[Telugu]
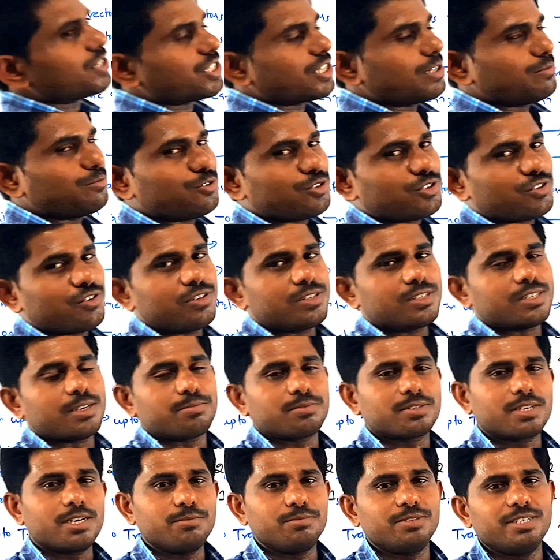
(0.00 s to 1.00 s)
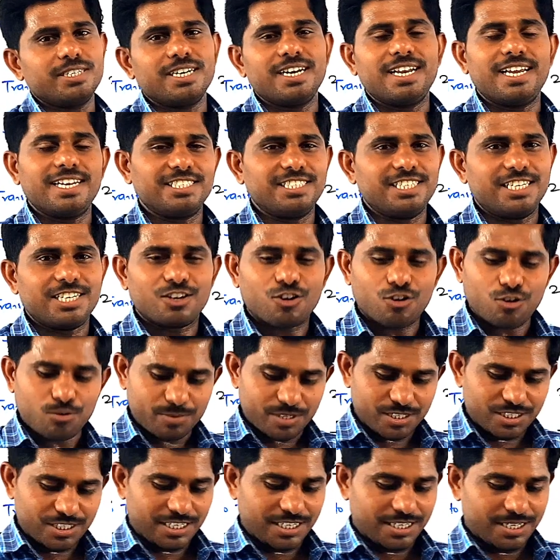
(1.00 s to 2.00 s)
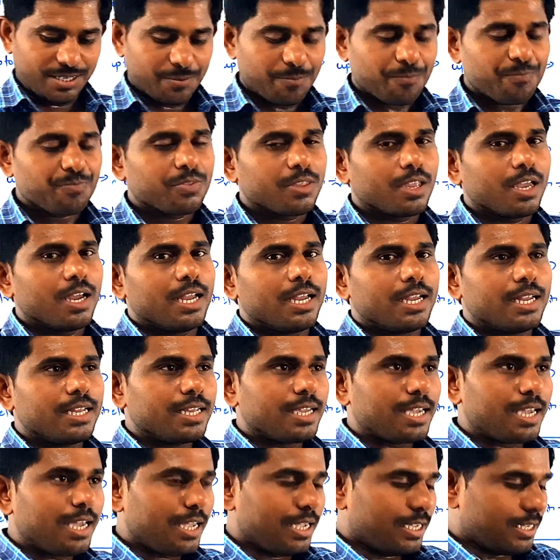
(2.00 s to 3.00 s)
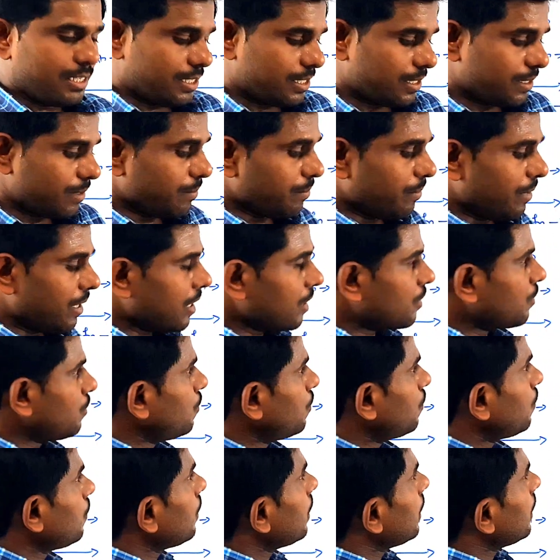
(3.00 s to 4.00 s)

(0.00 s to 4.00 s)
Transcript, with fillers: ఫస్ట్ టైం చూసేవాళ్ళు సబ్స్క్రైబ్ చేయండి లైక్ చేయండి కామెంట్ చేయండి ఇన్ కేస్ మనకు